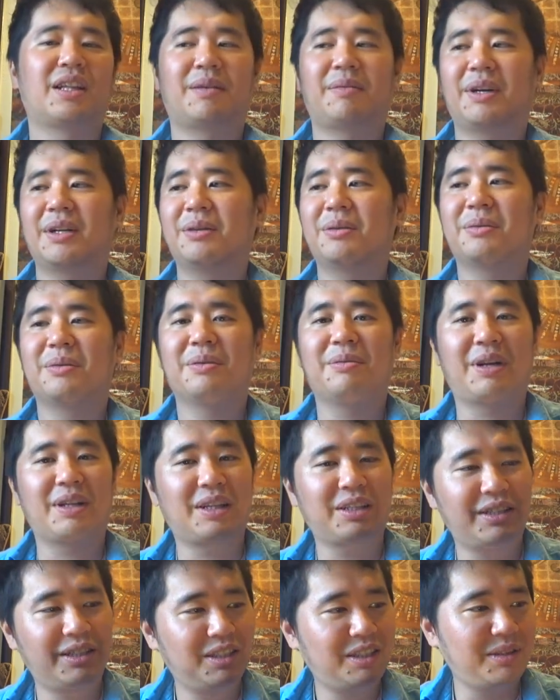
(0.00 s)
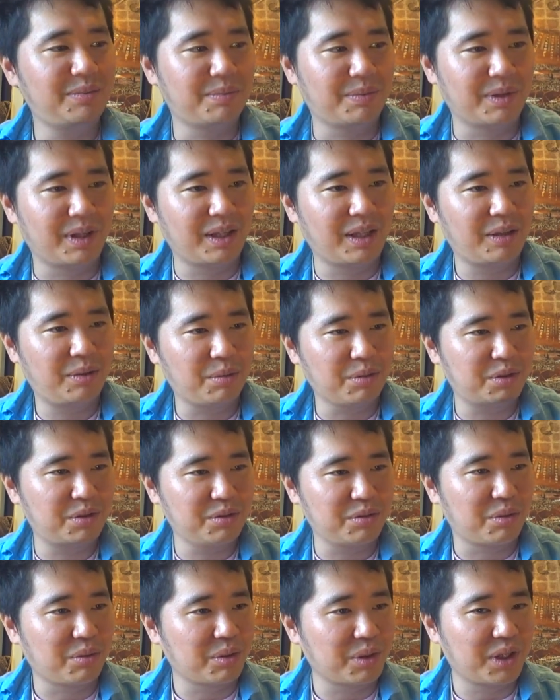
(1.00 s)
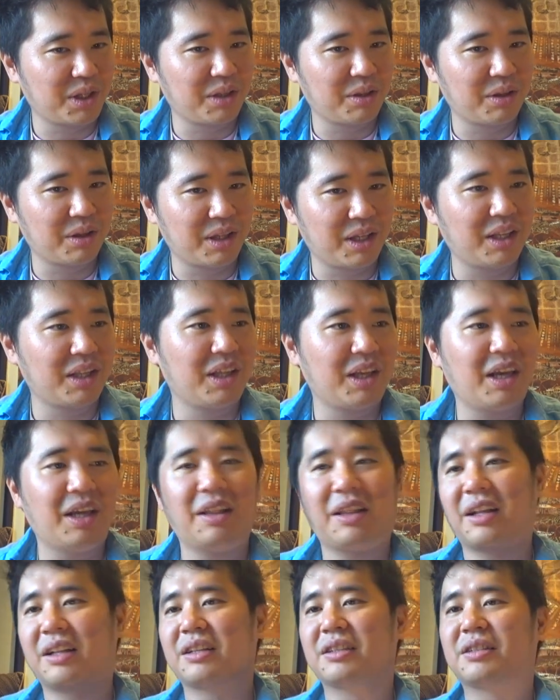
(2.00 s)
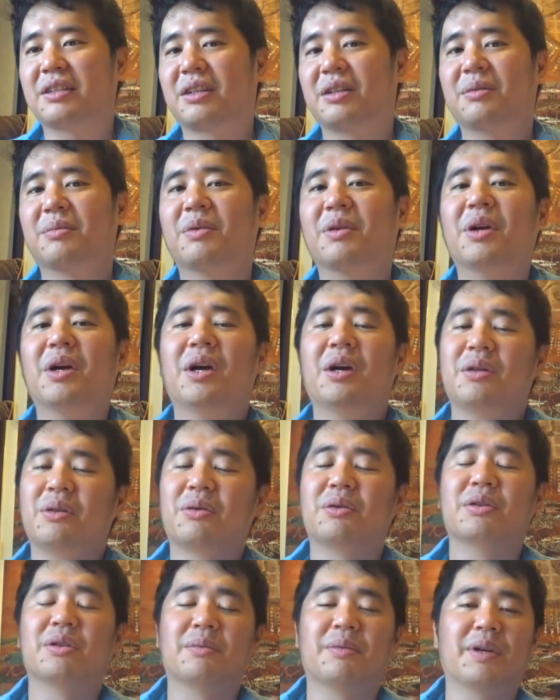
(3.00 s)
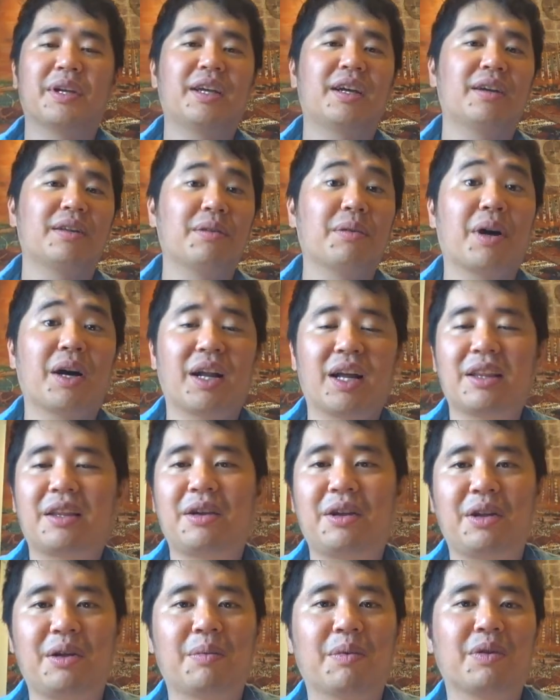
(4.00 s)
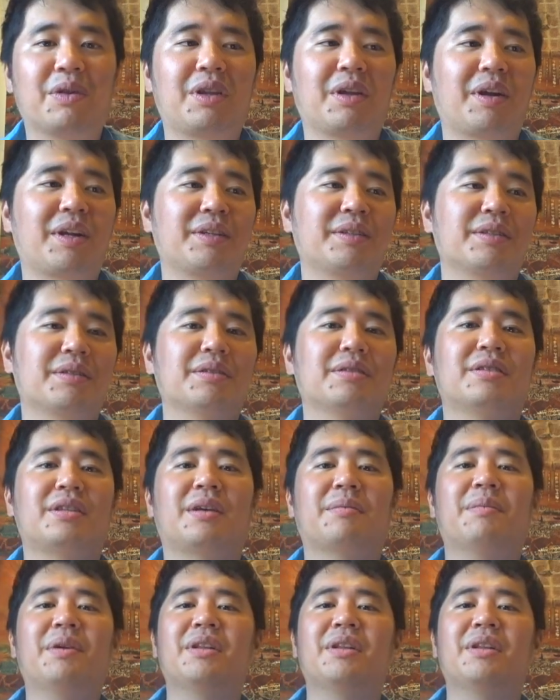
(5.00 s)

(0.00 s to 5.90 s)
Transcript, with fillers: たまに私自身もねネット中国に人間なんですけども乗るのもいいのかなっていうふうに思ったりするんで、